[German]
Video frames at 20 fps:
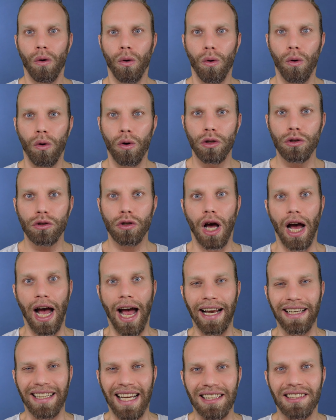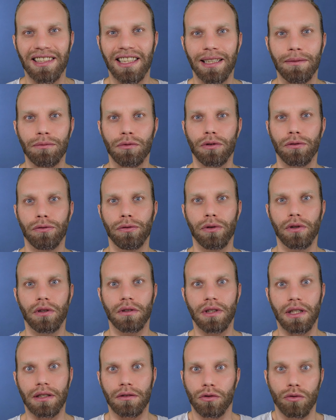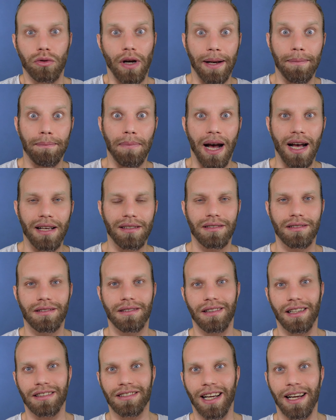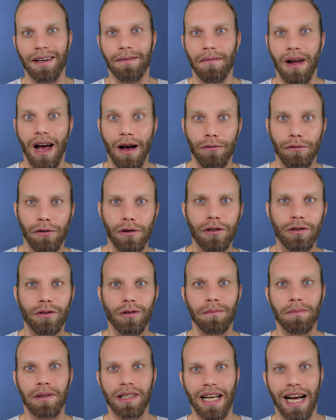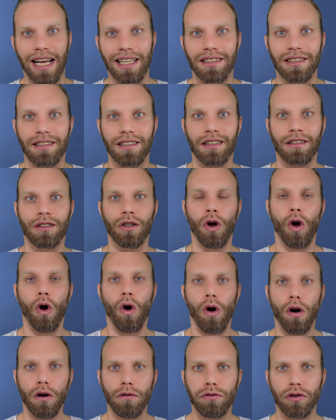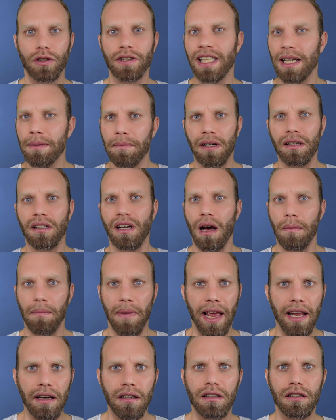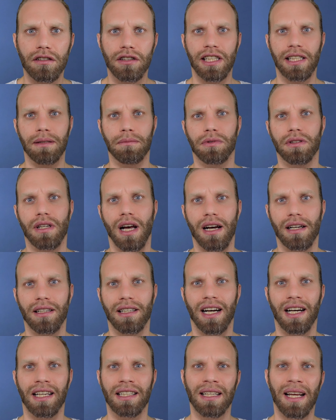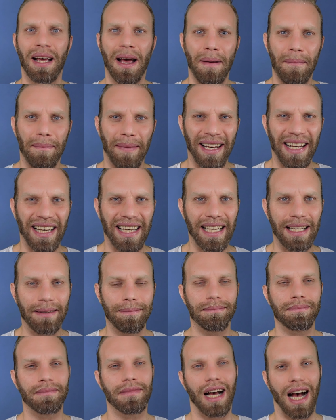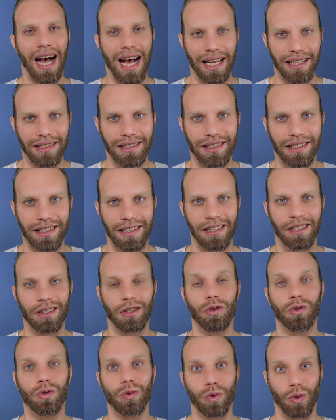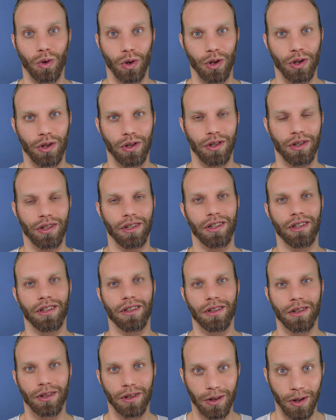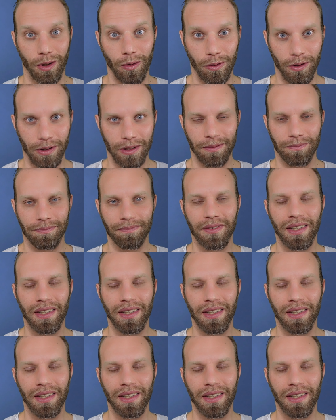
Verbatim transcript: und das Leben zu führen, das zu einem passt, das einem erfüllt und begeistert und von dem man am Ende des Lebens sagen kann, mein Leben hat sich so richtig gelohnt.